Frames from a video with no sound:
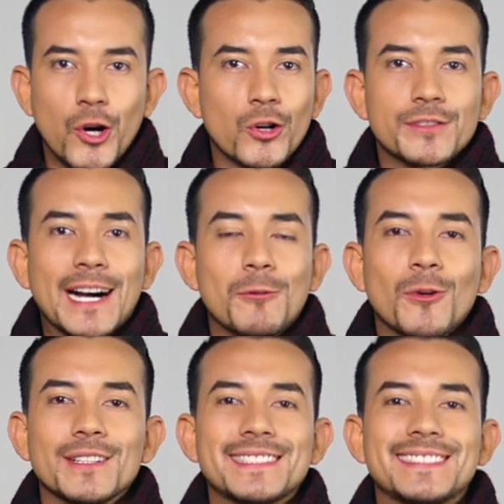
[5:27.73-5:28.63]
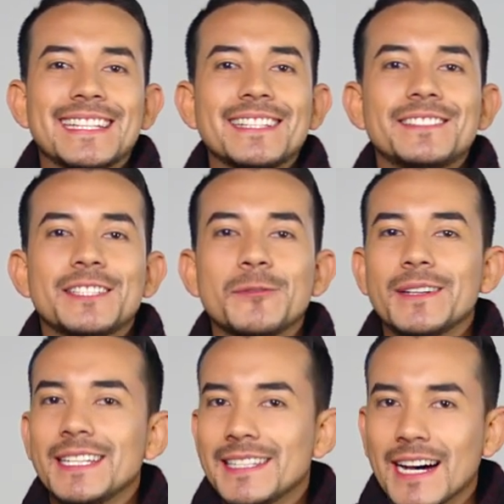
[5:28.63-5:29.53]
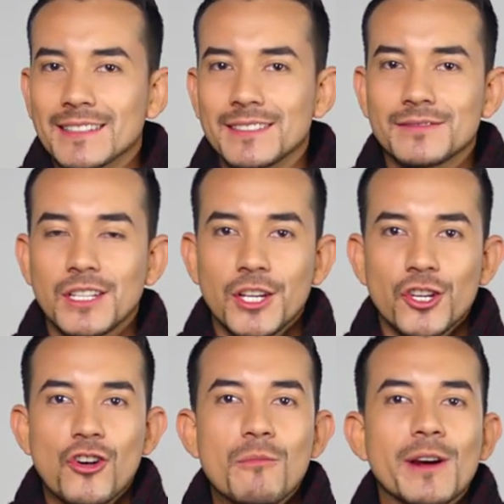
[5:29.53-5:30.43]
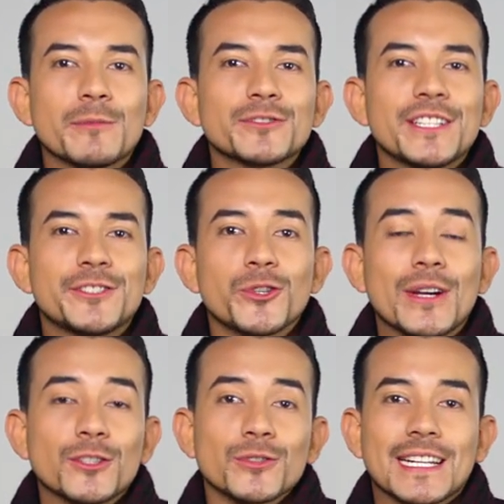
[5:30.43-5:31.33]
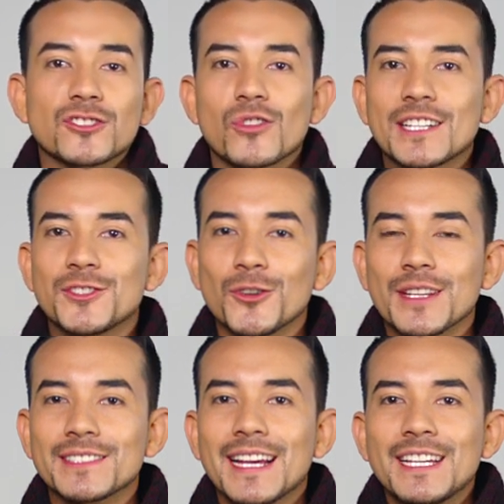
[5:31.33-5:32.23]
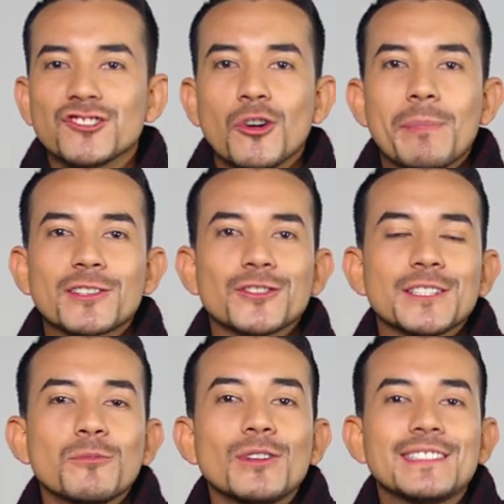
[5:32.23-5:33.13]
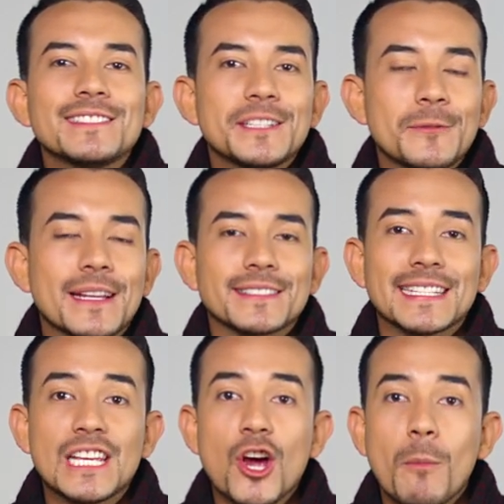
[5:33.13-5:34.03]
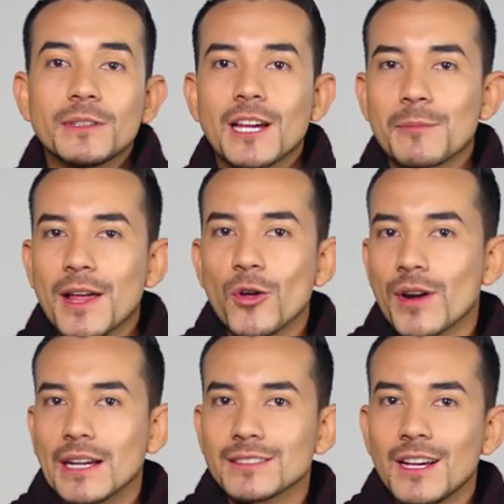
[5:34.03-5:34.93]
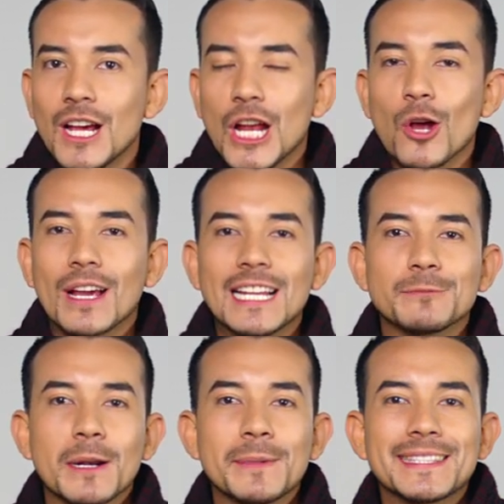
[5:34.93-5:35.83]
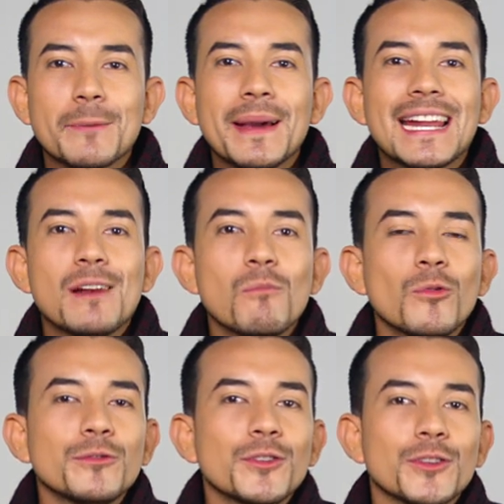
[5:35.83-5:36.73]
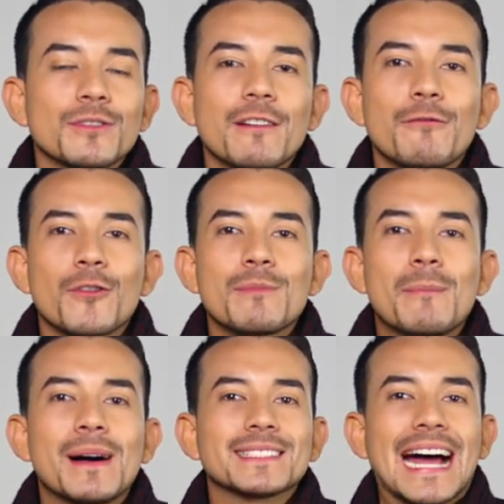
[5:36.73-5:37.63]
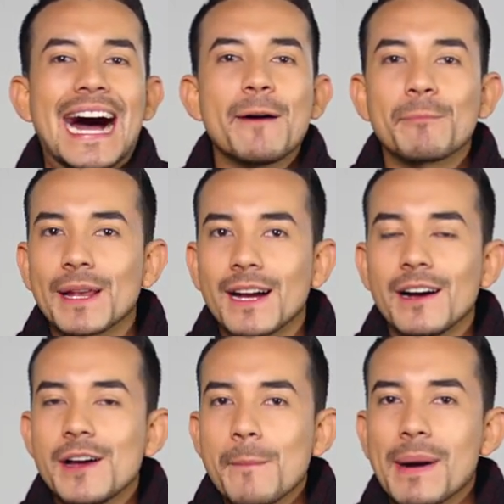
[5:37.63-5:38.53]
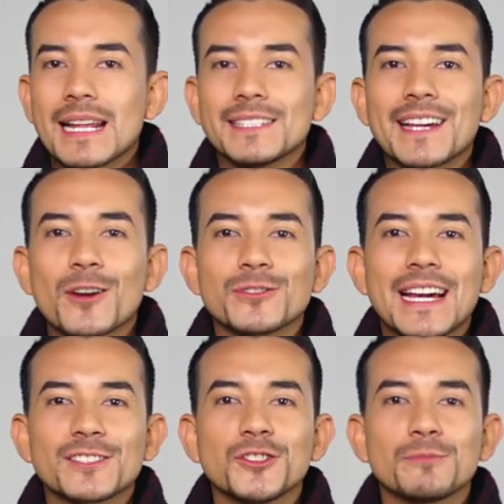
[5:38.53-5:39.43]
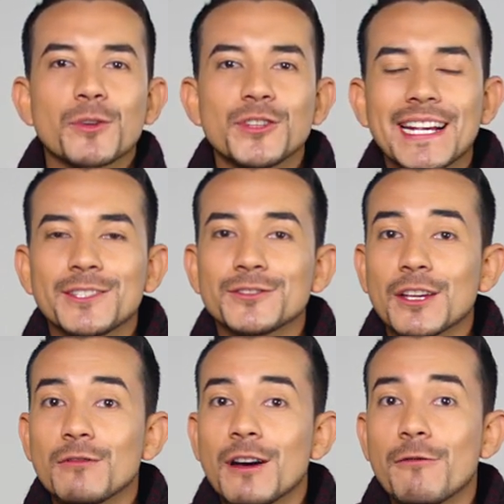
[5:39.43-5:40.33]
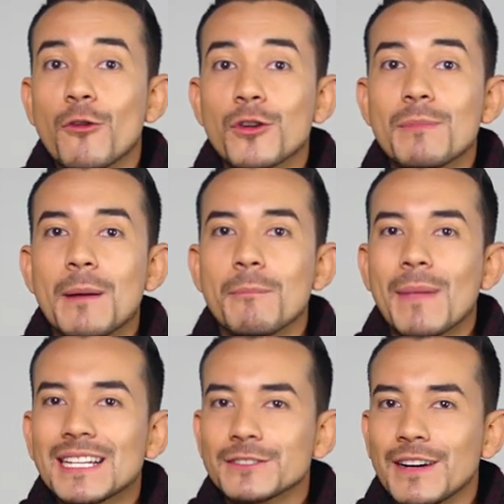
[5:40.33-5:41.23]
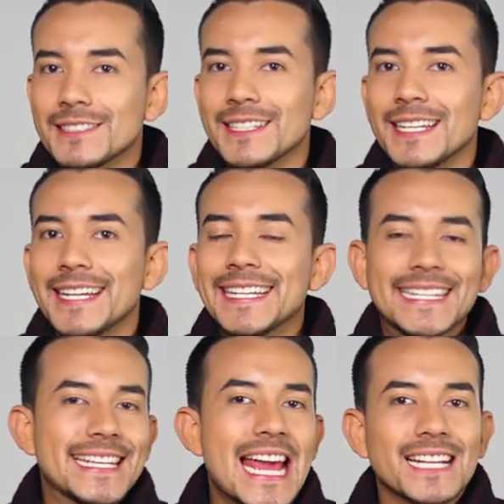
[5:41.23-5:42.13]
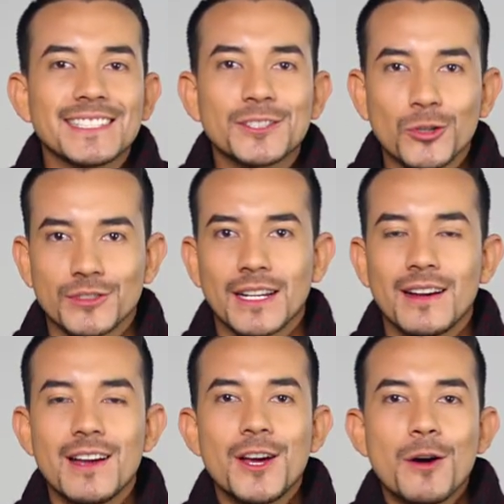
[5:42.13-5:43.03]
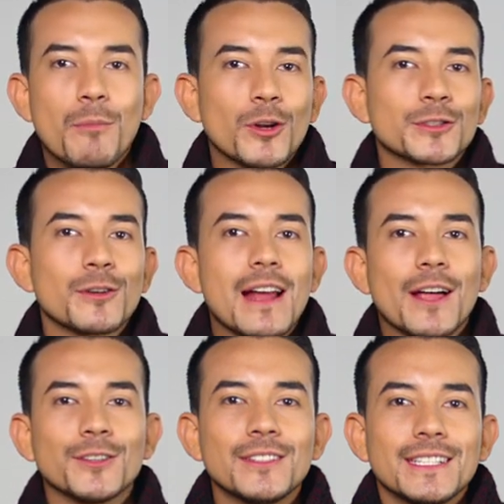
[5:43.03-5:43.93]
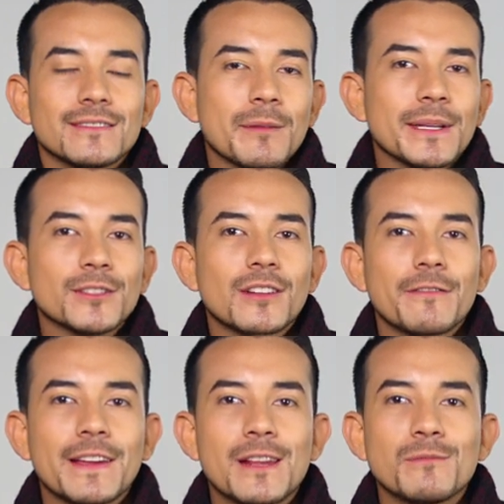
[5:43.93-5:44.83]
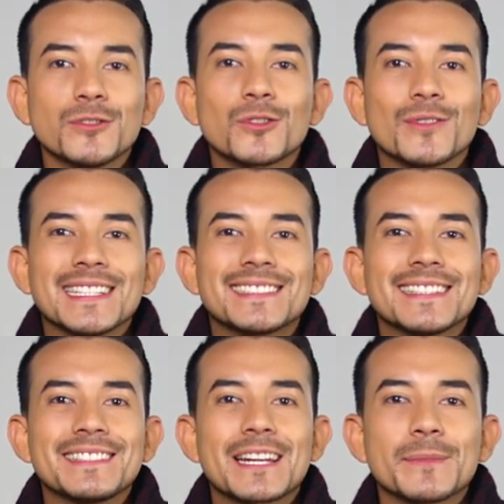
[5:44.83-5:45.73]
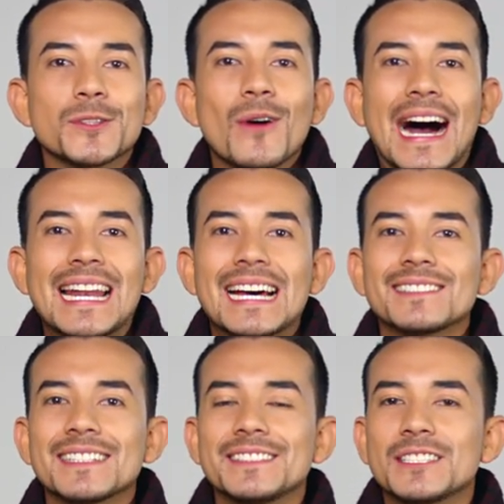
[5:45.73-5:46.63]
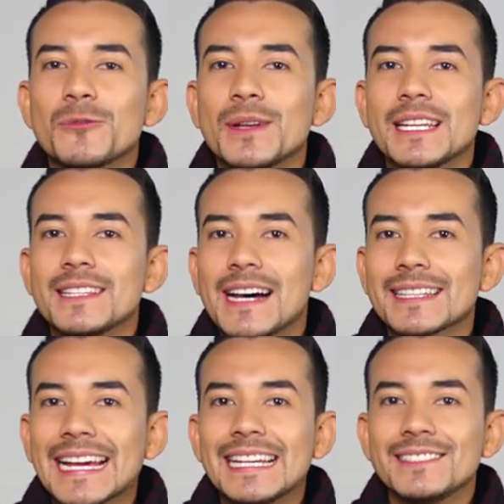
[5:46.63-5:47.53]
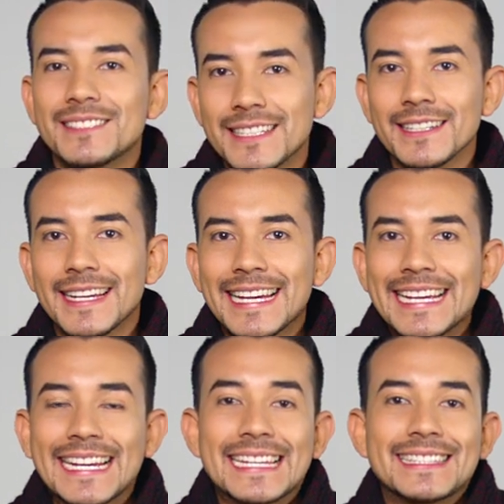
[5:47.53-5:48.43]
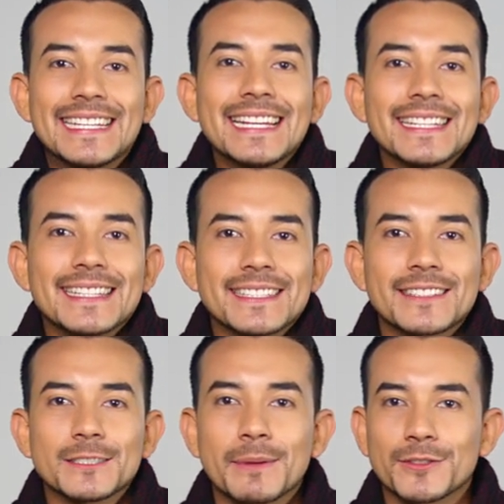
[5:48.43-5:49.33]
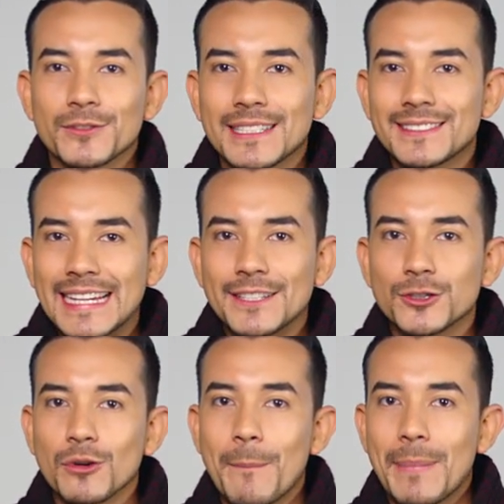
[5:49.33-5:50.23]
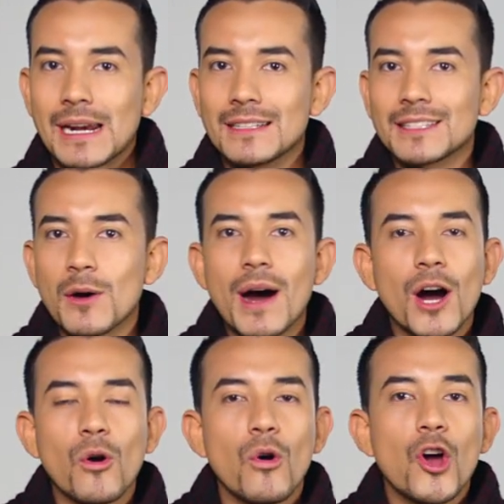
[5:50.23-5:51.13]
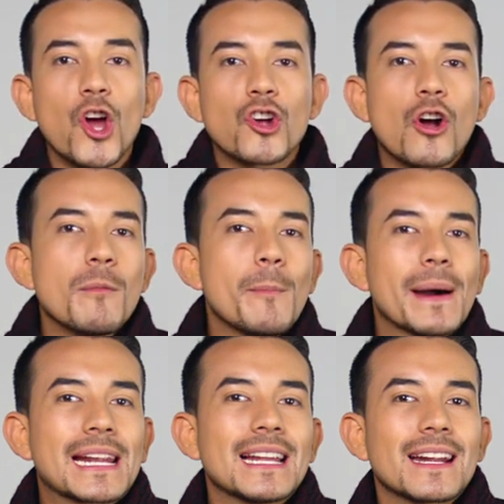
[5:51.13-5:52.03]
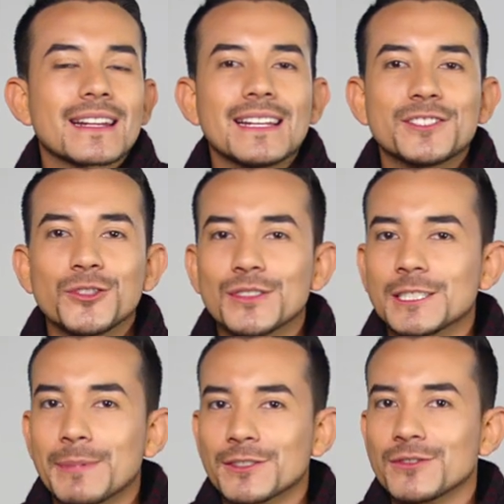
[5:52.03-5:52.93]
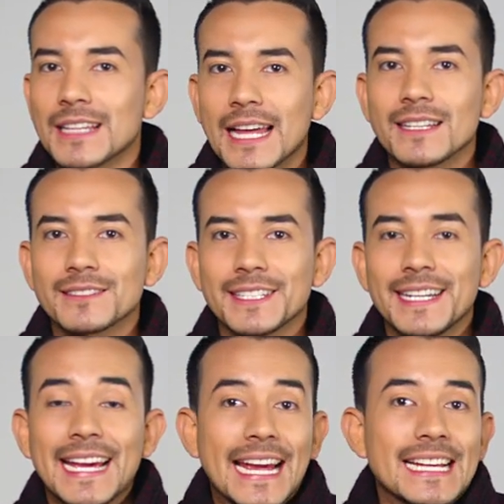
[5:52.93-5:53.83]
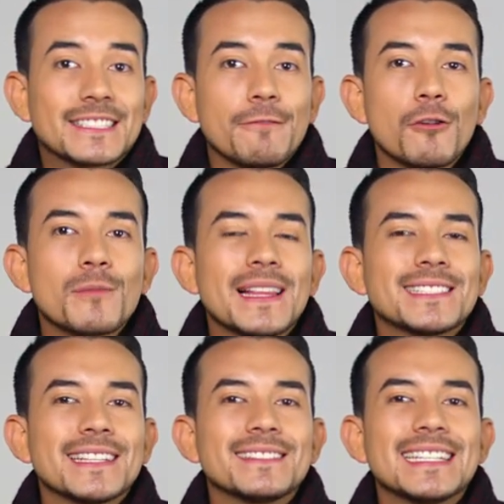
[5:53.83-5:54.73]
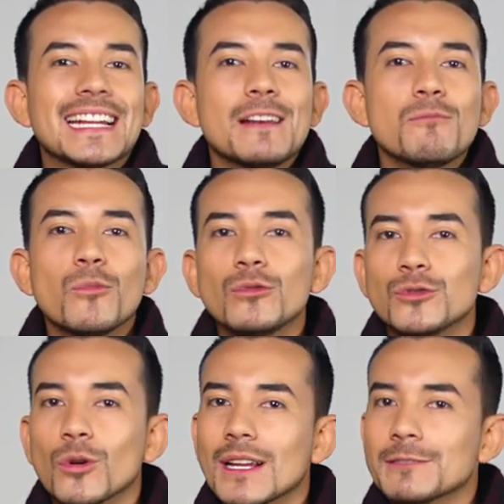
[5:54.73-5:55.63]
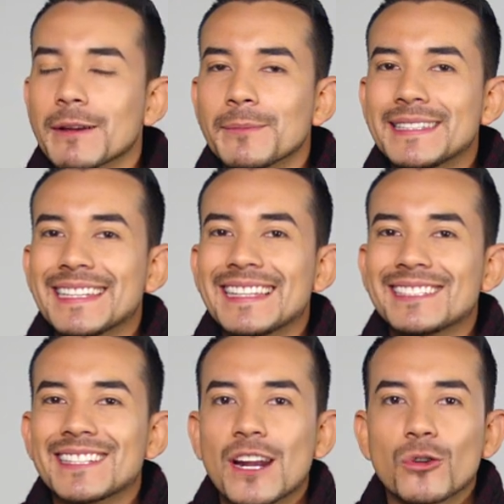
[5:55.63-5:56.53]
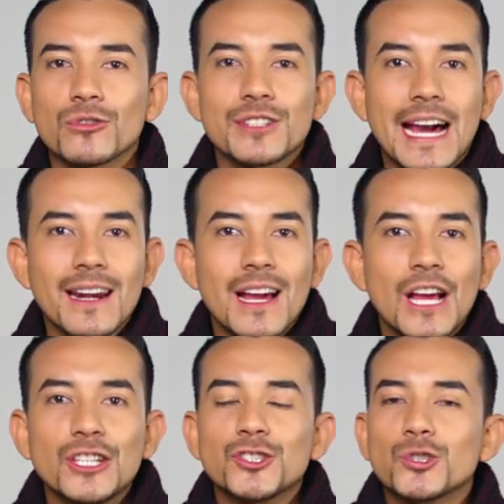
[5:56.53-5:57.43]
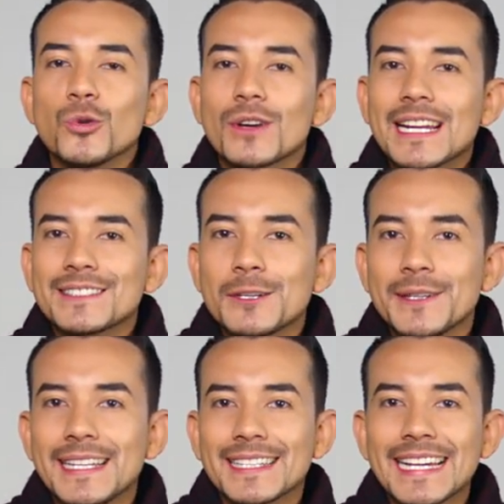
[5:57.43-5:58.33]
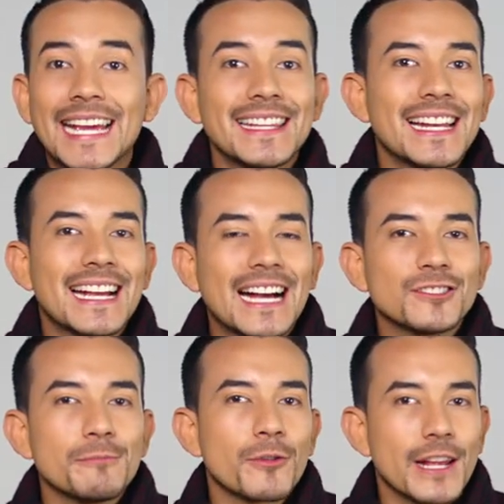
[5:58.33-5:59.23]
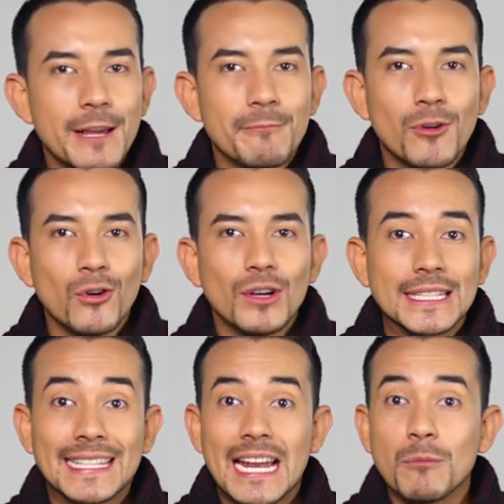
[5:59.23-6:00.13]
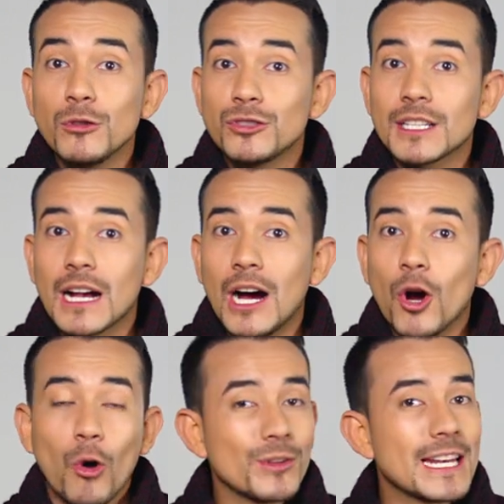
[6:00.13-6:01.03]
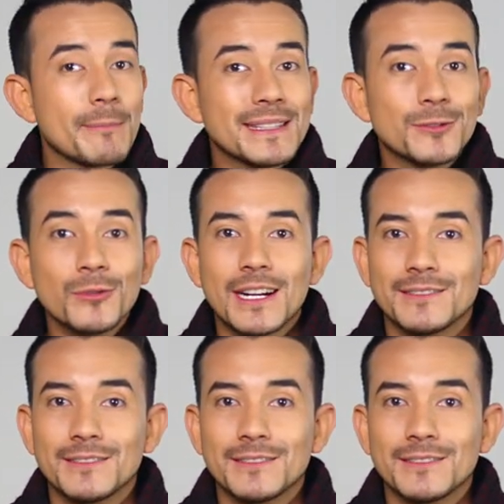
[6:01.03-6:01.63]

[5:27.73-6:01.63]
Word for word: Octavo, sensibilidad. Como hemos dicho en otras ocasiones, son personas muy sensibles y observadoras, lo que les permite ver el mundo de una forma más amplia para desarrollar sus proyectos de una forma más fácil y exitosa. Por otro lado, también nos referimos con este término a la sensibilidad en sí que tienen estas personas tanto para el trabajo como para las relaciones personales. Esta forma de sentir el mundo les permite desarrollar su creatividad en el caso, por ejemplo, de la música o de la pintura.